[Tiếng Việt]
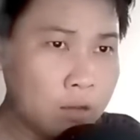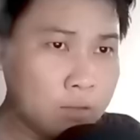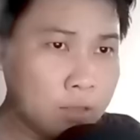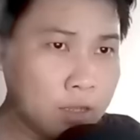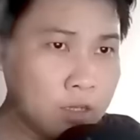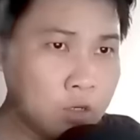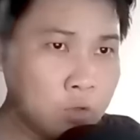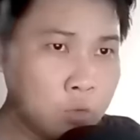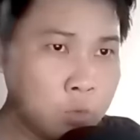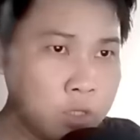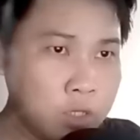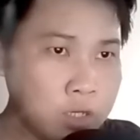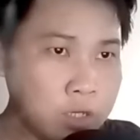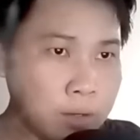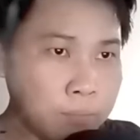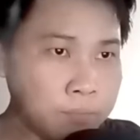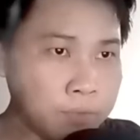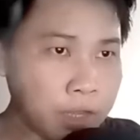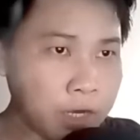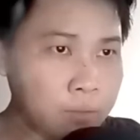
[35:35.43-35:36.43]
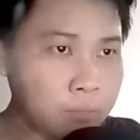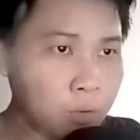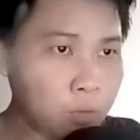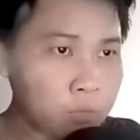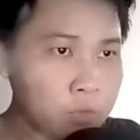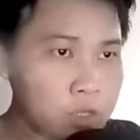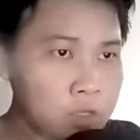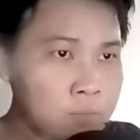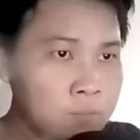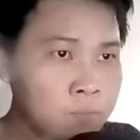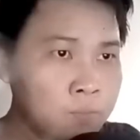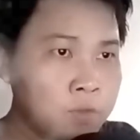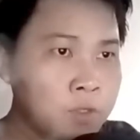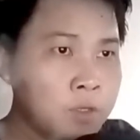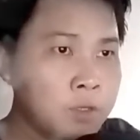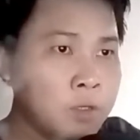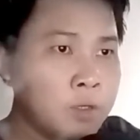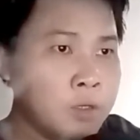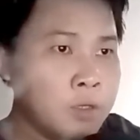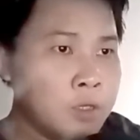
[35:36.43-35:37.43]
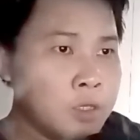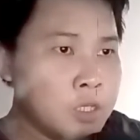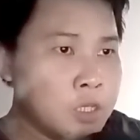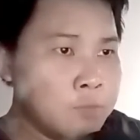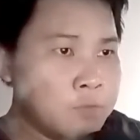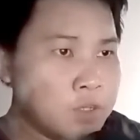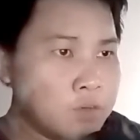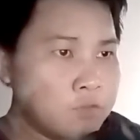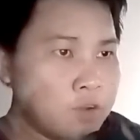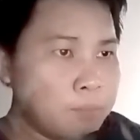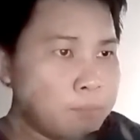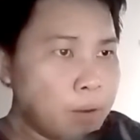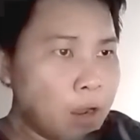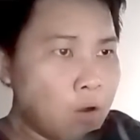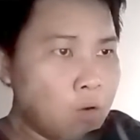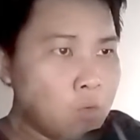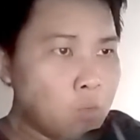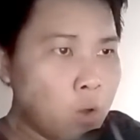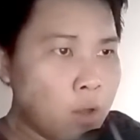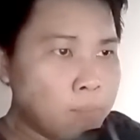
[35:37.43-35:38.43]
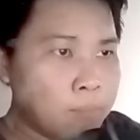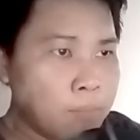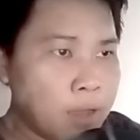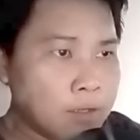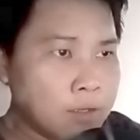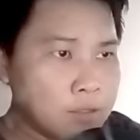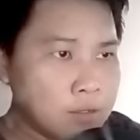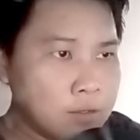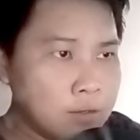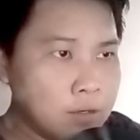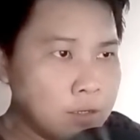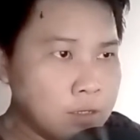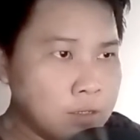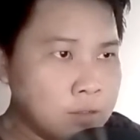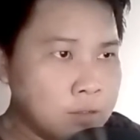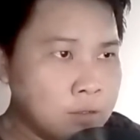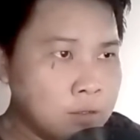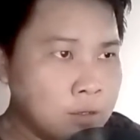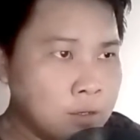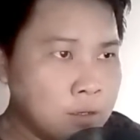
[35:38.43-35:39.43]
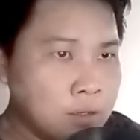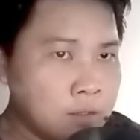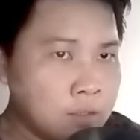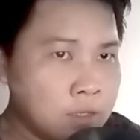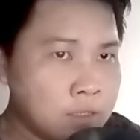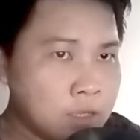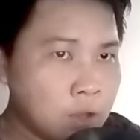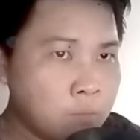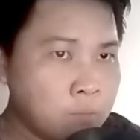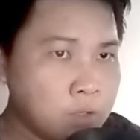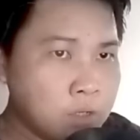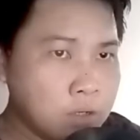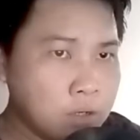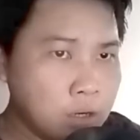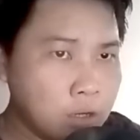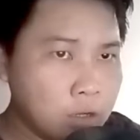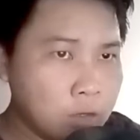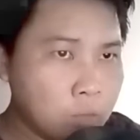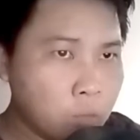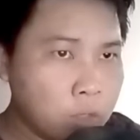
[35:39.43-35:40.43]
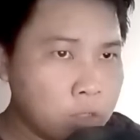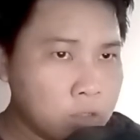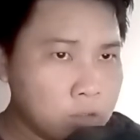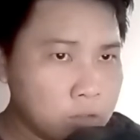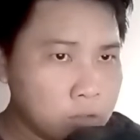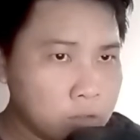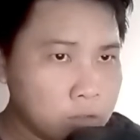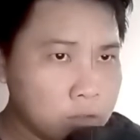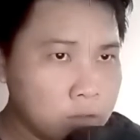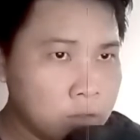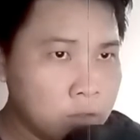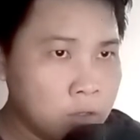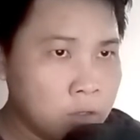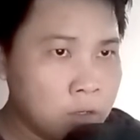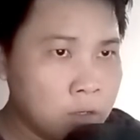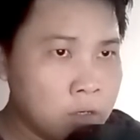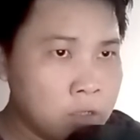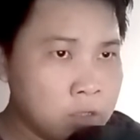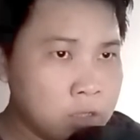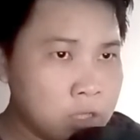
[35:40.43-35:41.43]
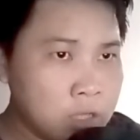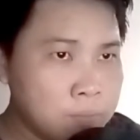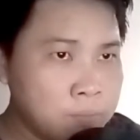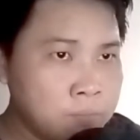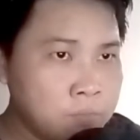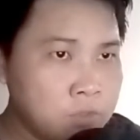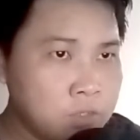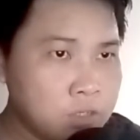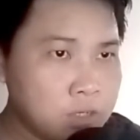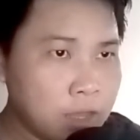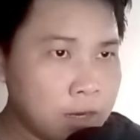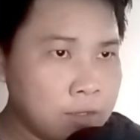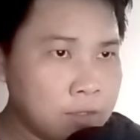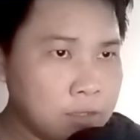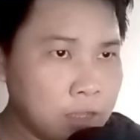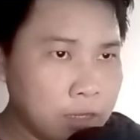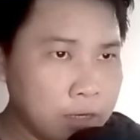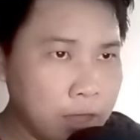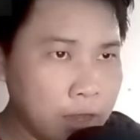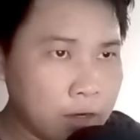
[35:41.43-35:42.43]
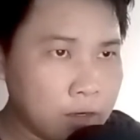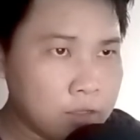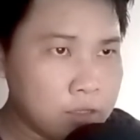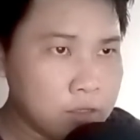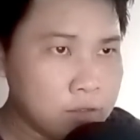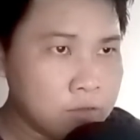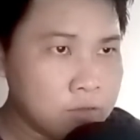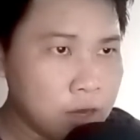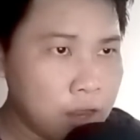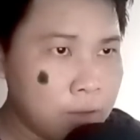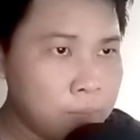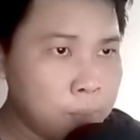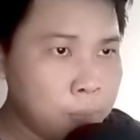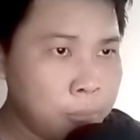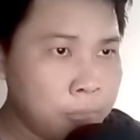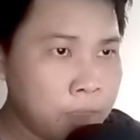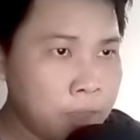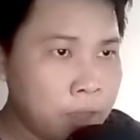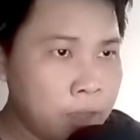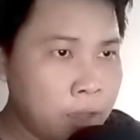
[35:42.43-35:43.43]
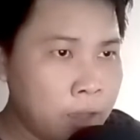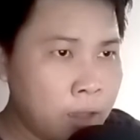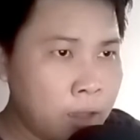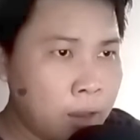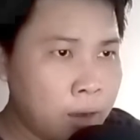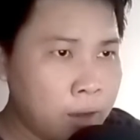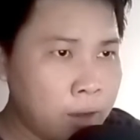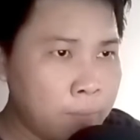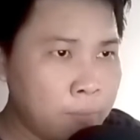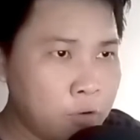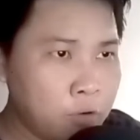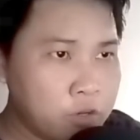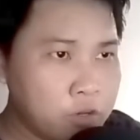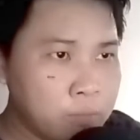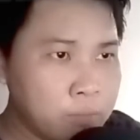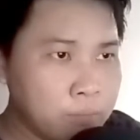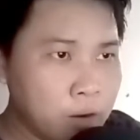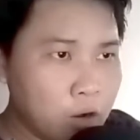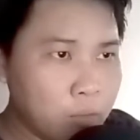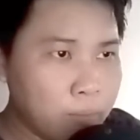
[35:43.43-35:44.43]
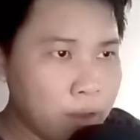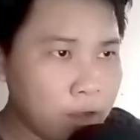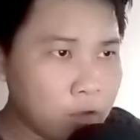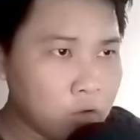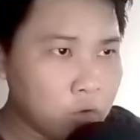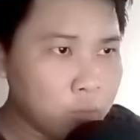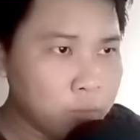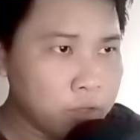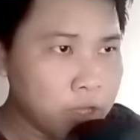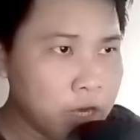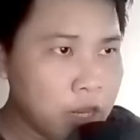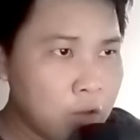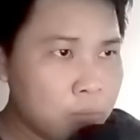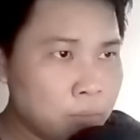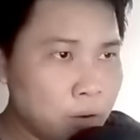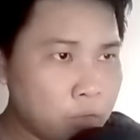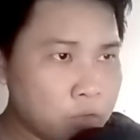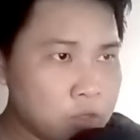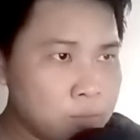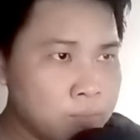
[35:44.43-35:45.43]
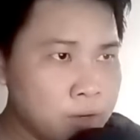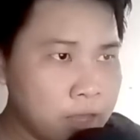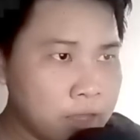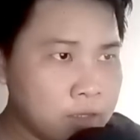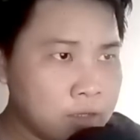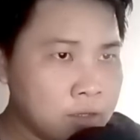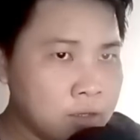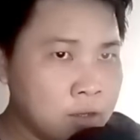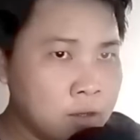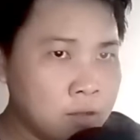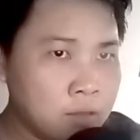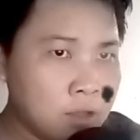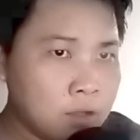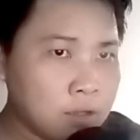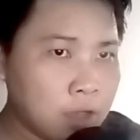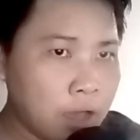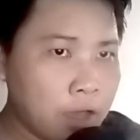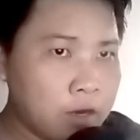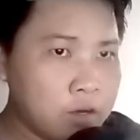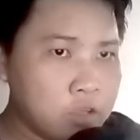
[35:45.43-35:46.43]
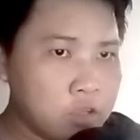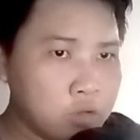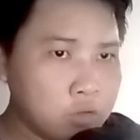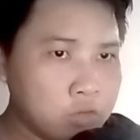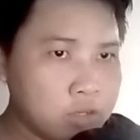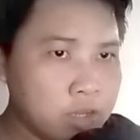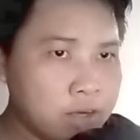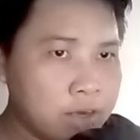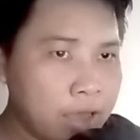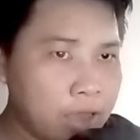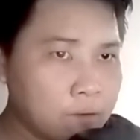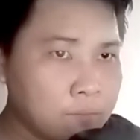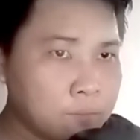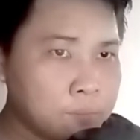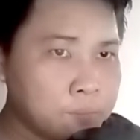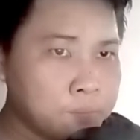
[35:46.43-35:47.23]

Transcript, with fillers: Tả Kinh Huy gầm nhẹ lên một tiếng, kim xích pháp bảo quang mang thịnh lên, nhanh chóng lượn lờ quanh người, liên tiếp xích ảnh dày đặc hiện ra, đem lôi điện màu bạc cùng dây leo màu tím đen tất cả đều xé nát.